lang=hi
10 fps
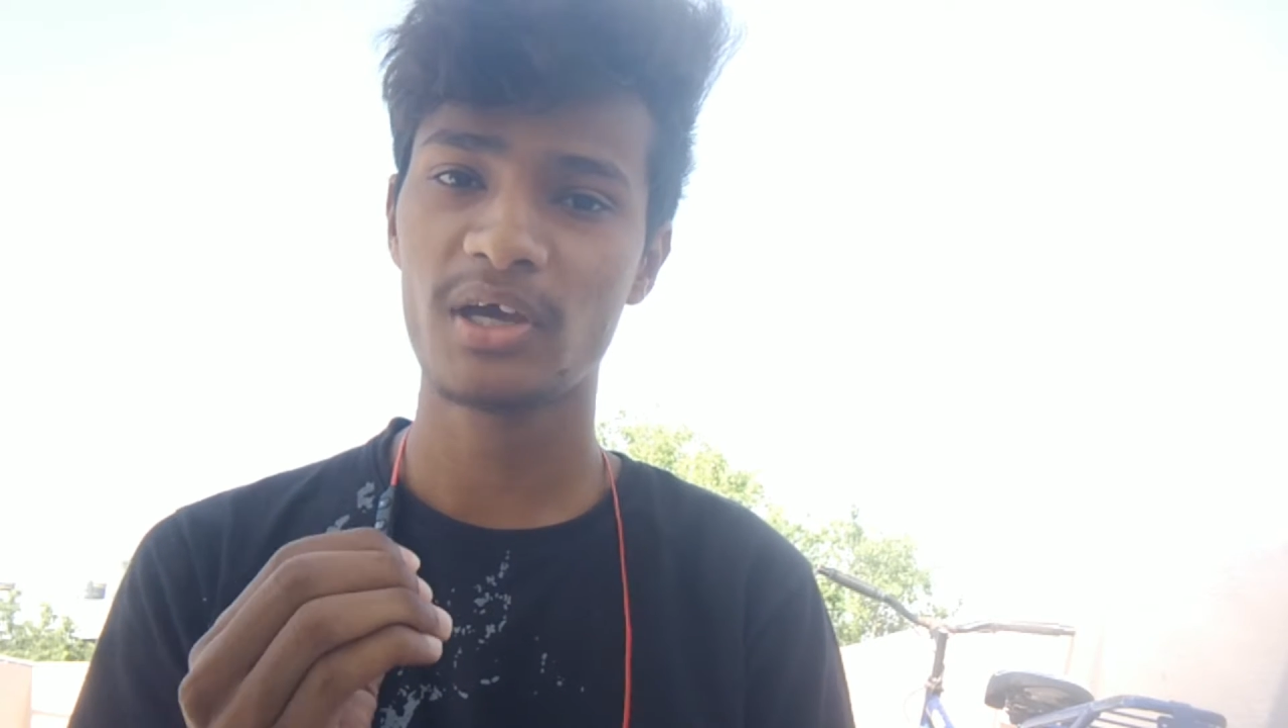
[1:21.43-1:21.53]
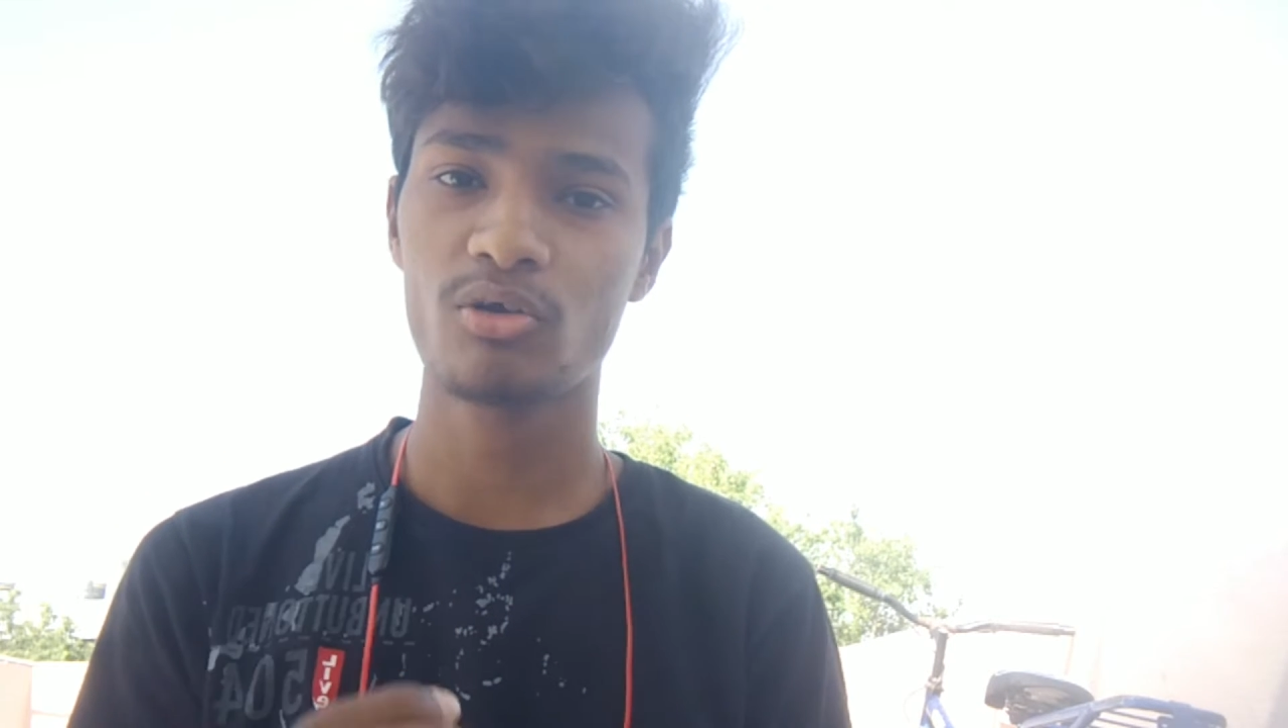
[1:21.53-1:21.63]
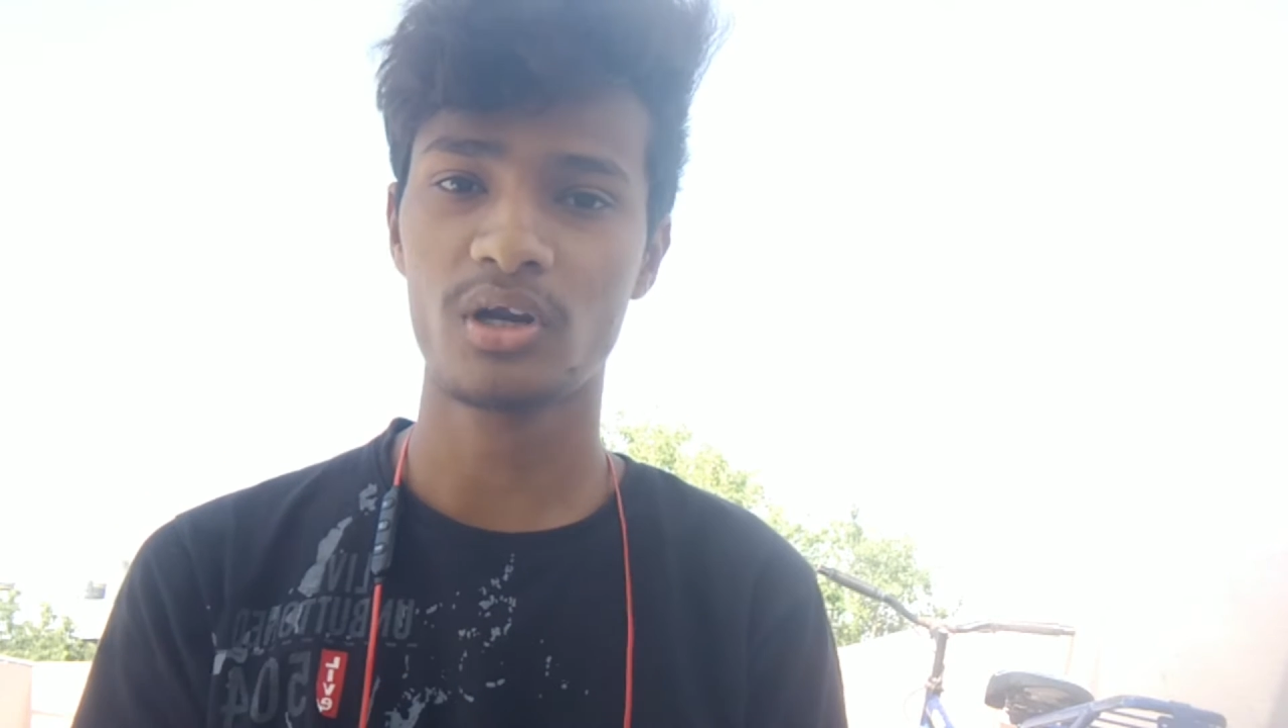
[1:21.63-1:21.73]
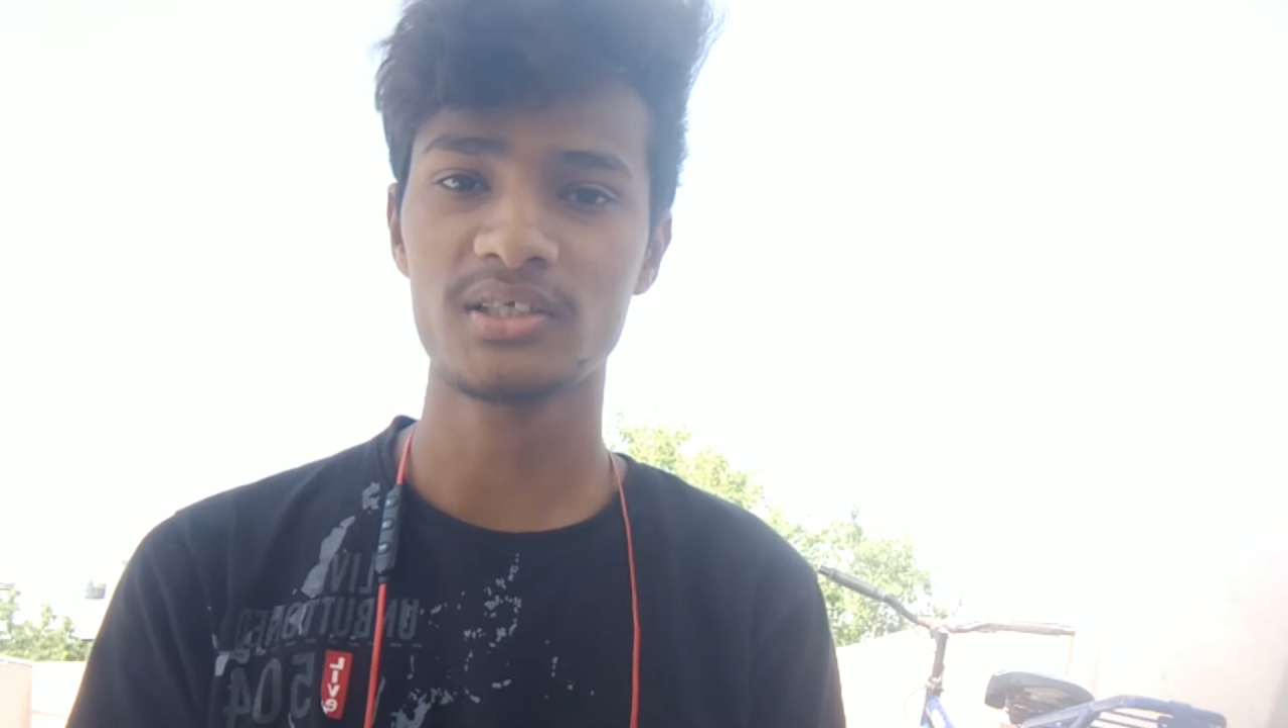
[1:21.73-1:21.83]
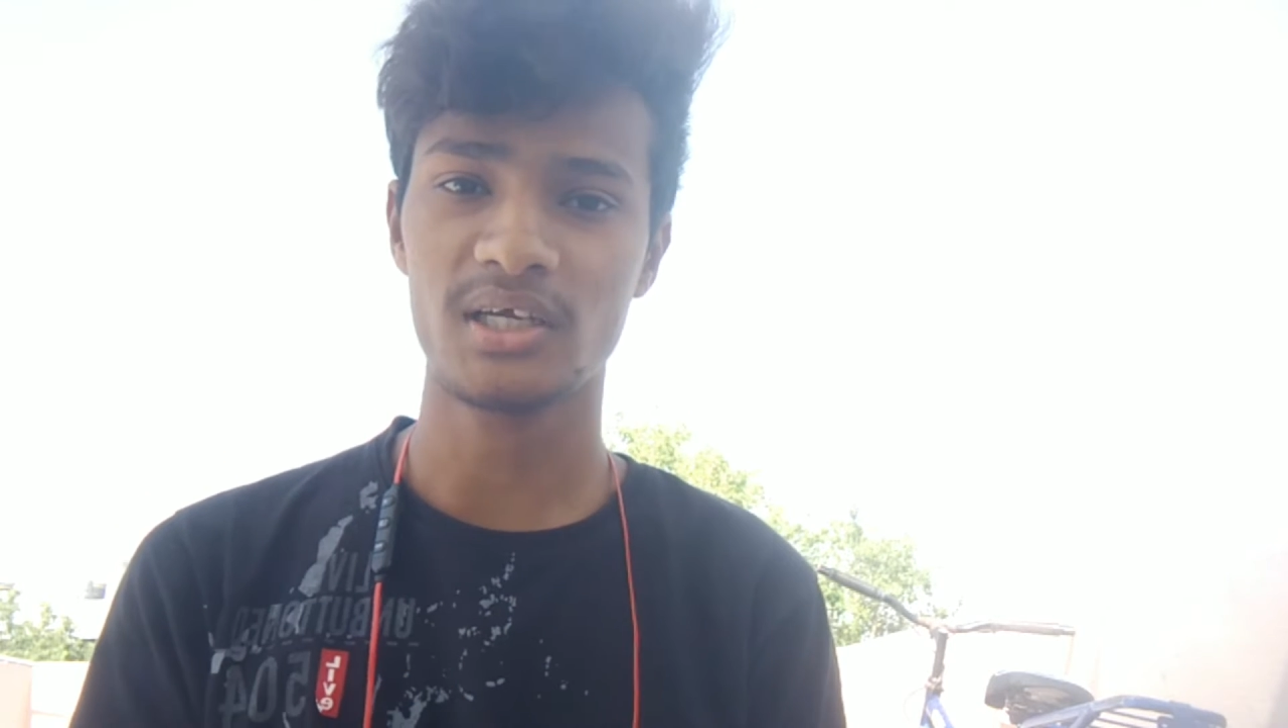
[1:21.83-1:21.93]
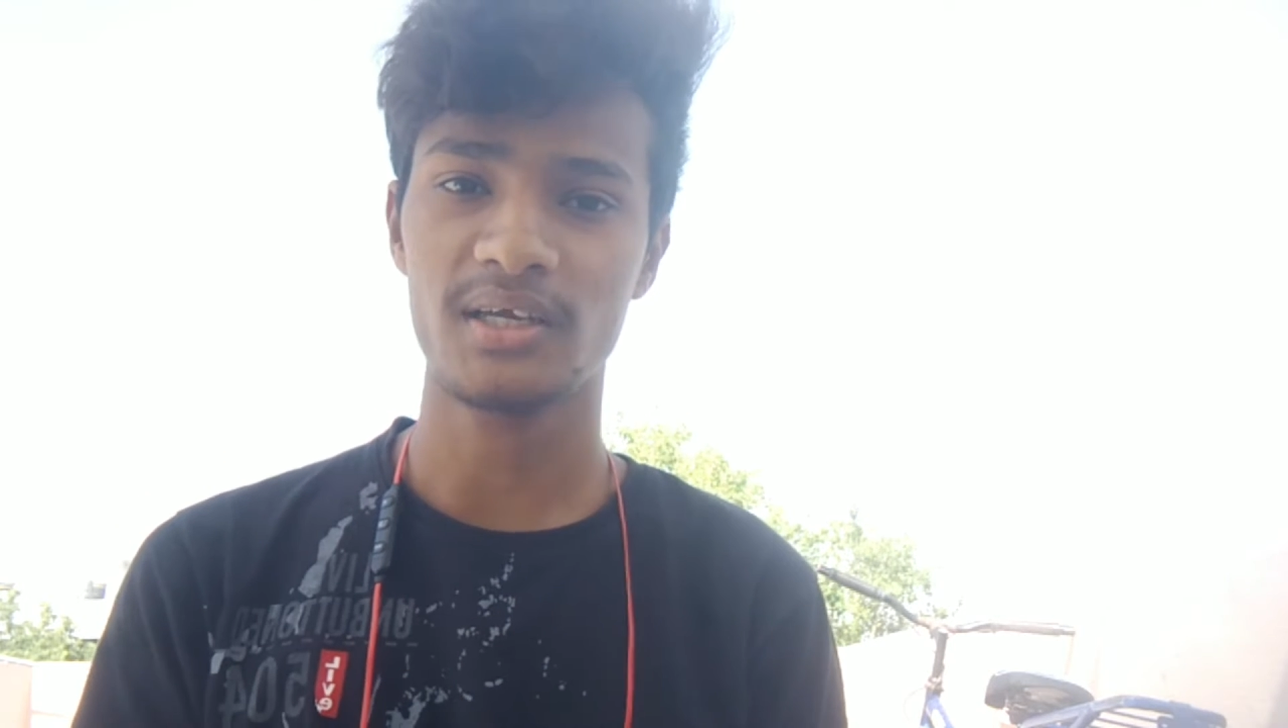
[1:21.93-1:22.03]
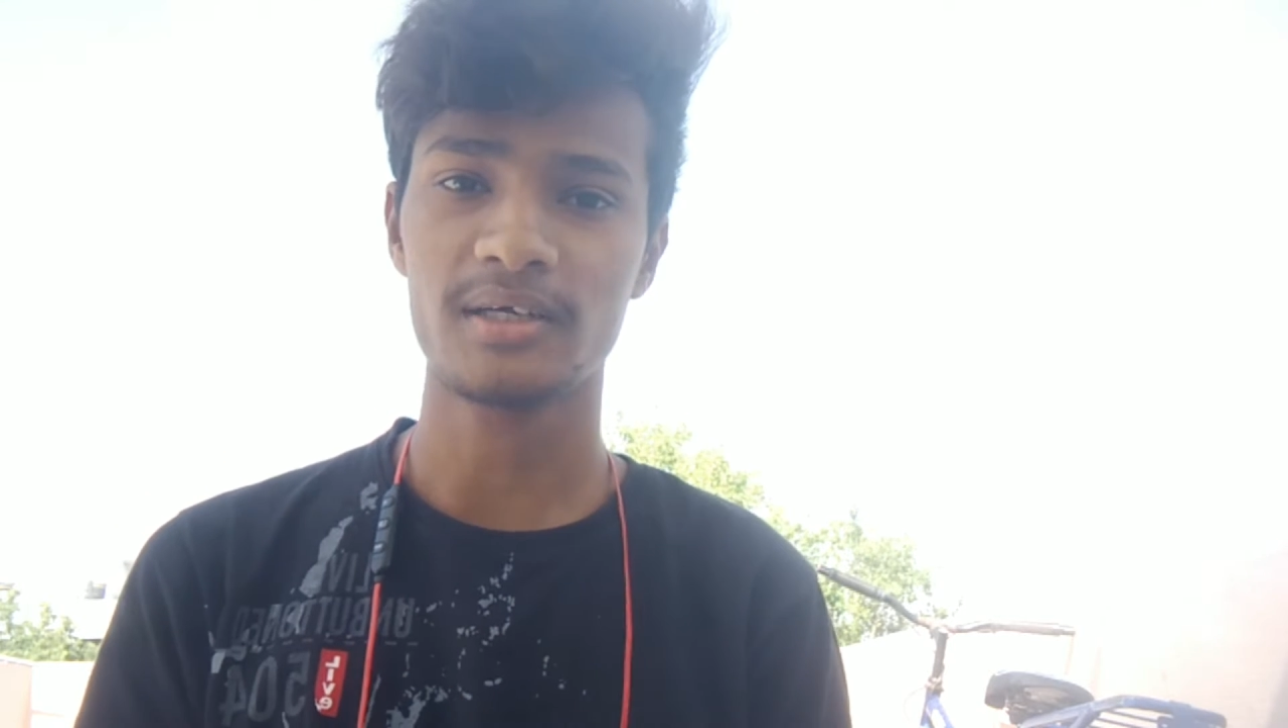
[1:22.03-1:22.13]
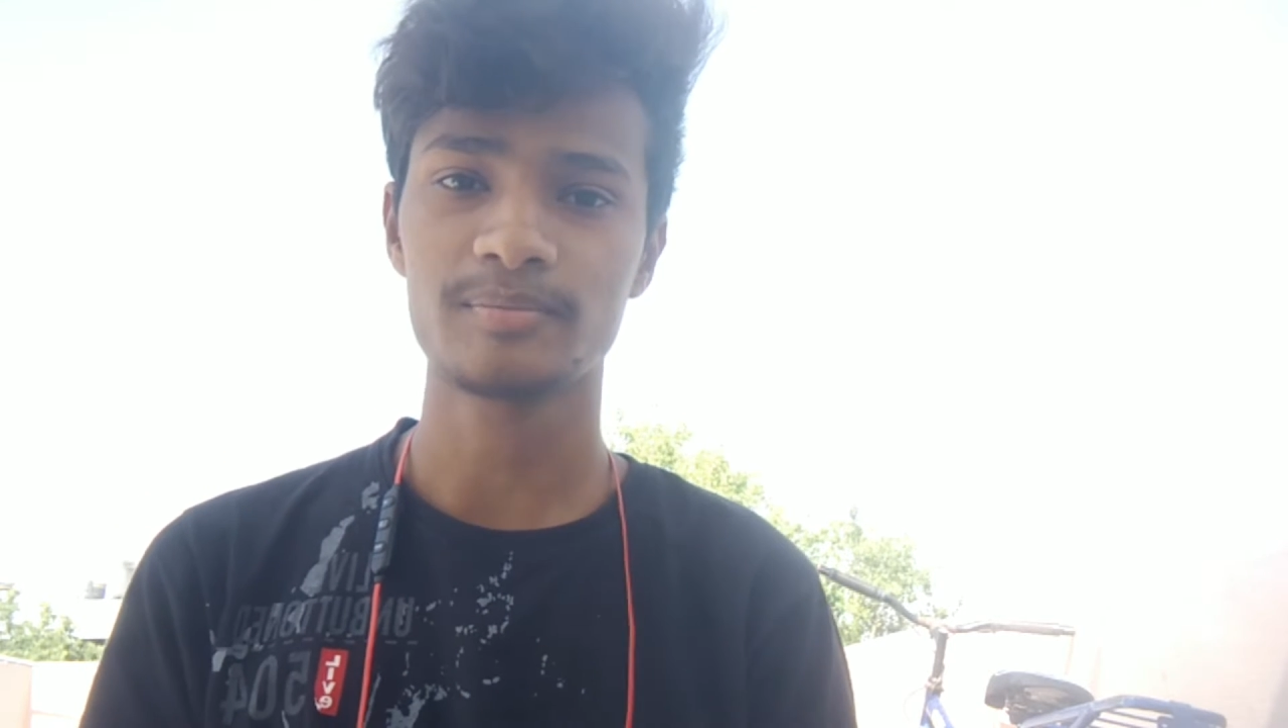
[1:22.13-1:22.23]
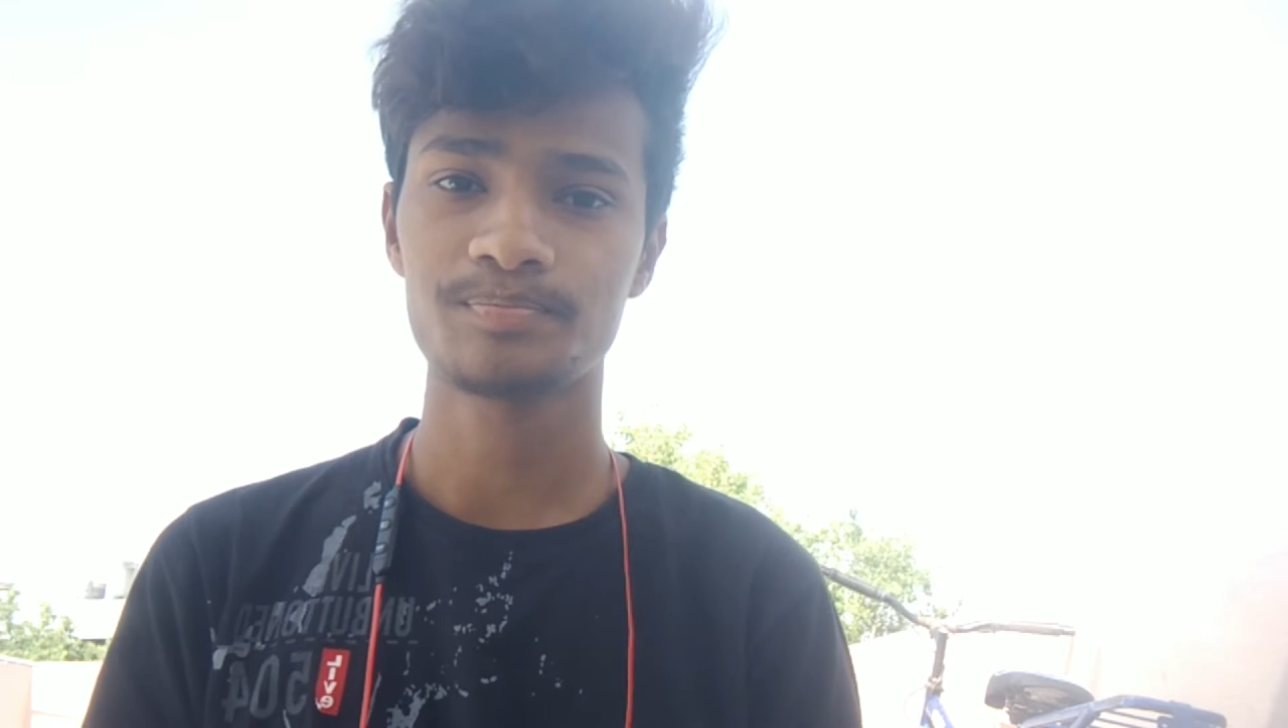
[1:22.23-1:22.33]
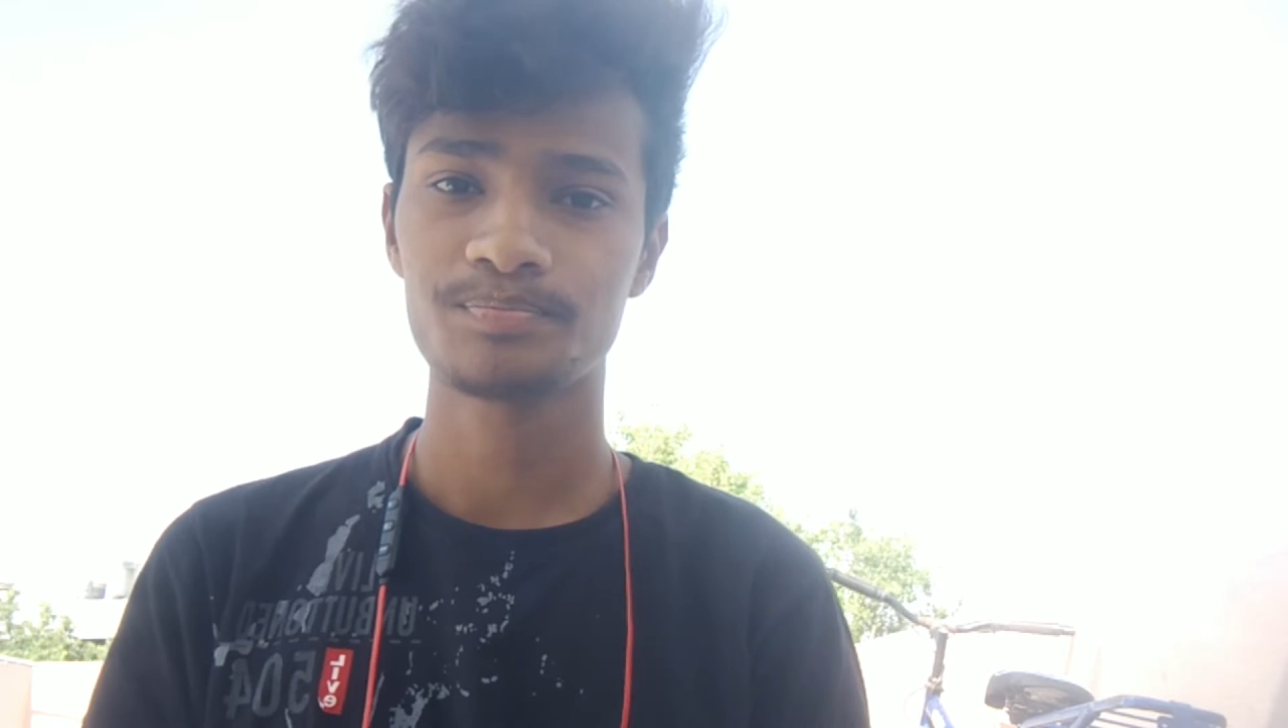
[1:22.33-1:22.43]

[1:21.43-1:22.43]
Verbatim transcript: बैन होना चाहिए